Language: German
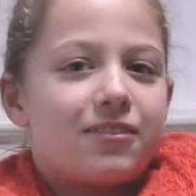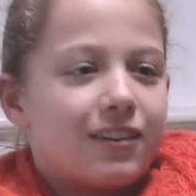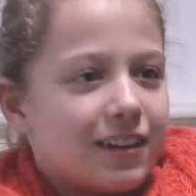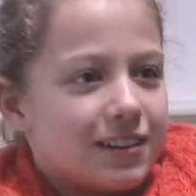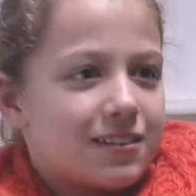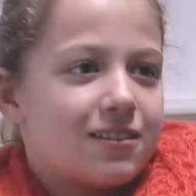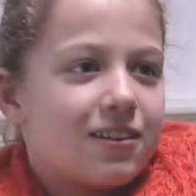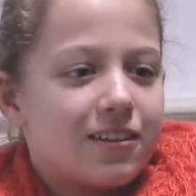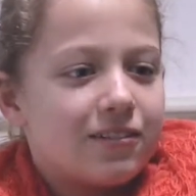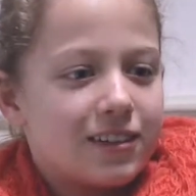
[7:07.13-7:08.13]
fand das so
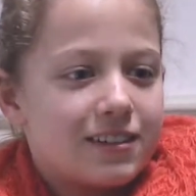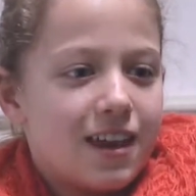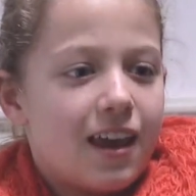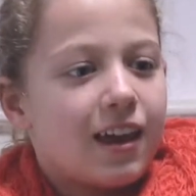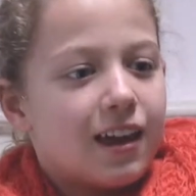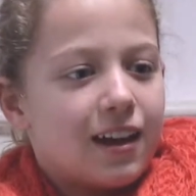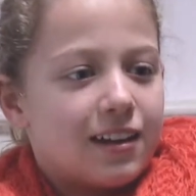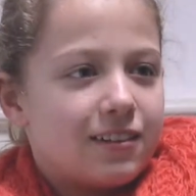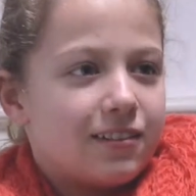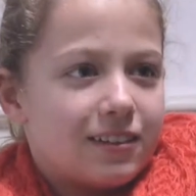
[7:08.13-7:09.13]
schön, was die,
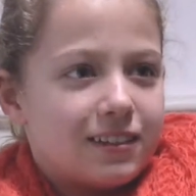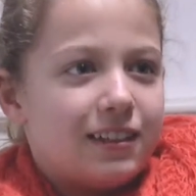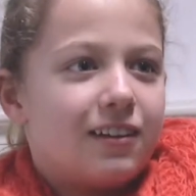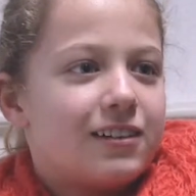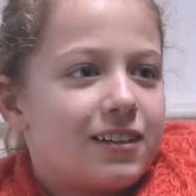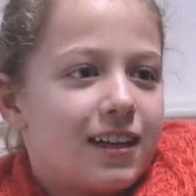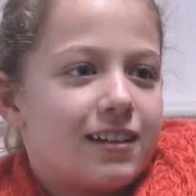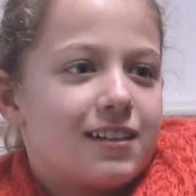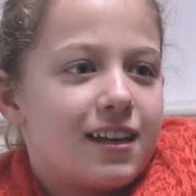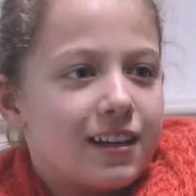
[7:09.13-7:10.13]
also was die Leute da
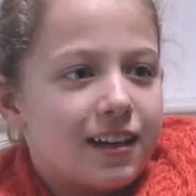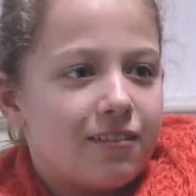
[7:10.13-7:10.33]
erzählt